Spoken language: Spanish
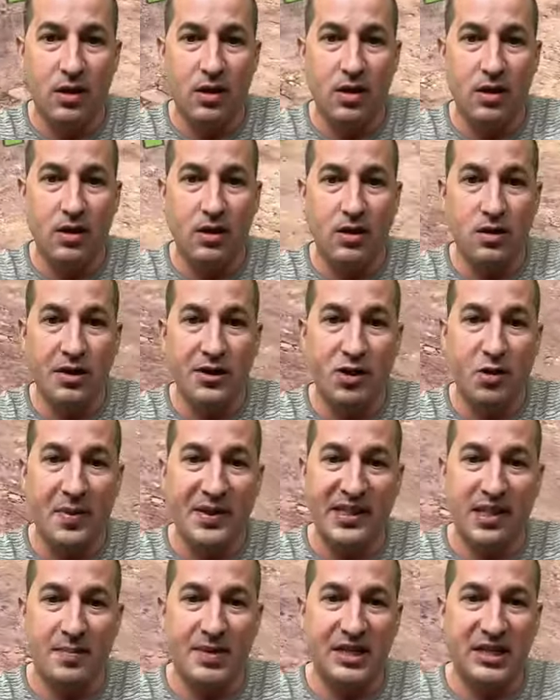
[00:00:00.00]
Oh, esto
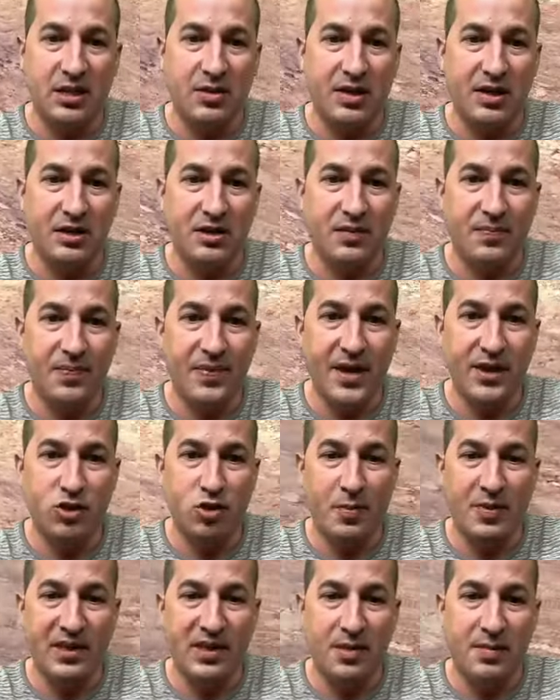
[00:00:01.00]
pinta mal, chavales. Esto
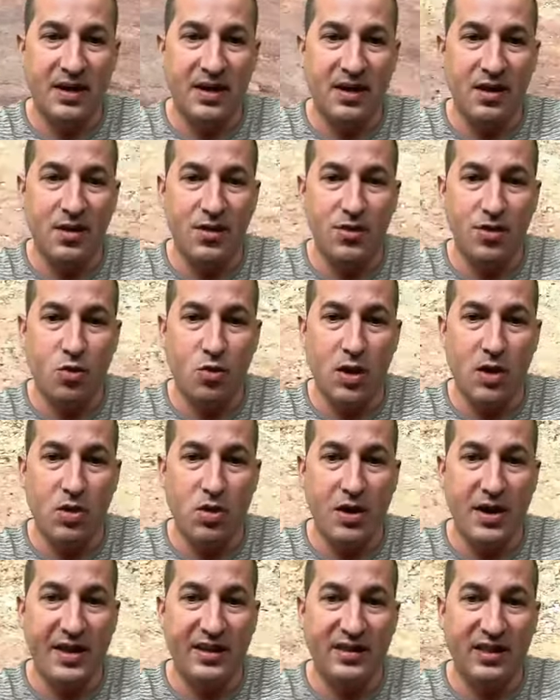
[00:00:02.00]
pinta mal. Yo voy a
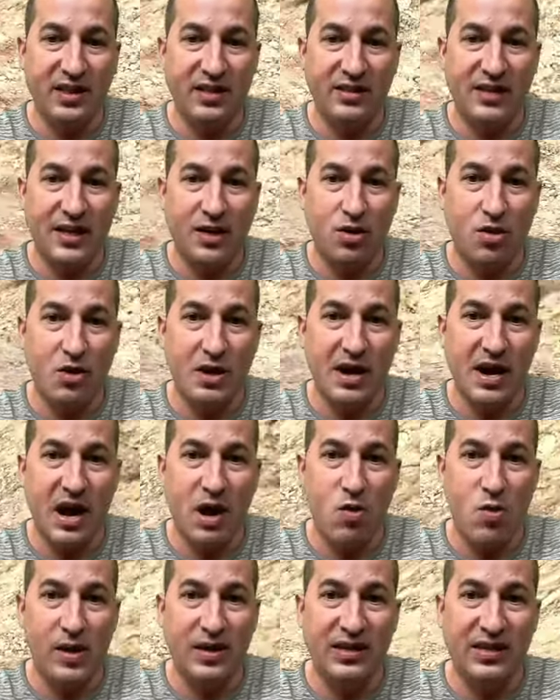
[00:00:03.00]
coger, intentar coger,
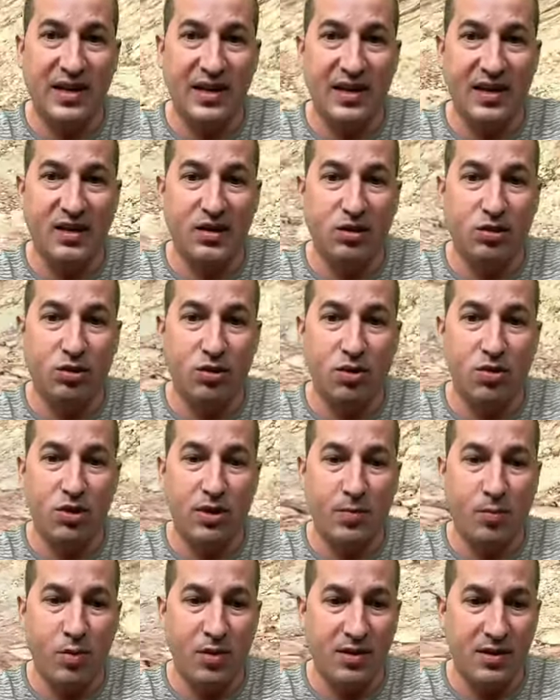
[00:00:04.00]
aguantar aquí todo lo que
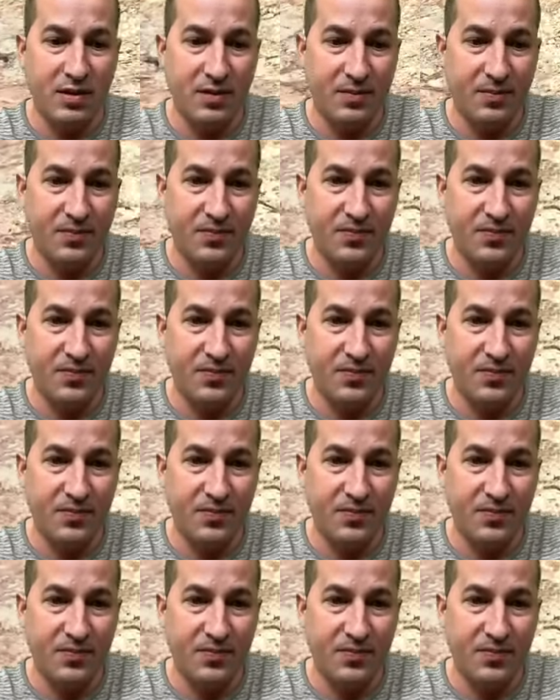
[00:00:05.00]
pueda.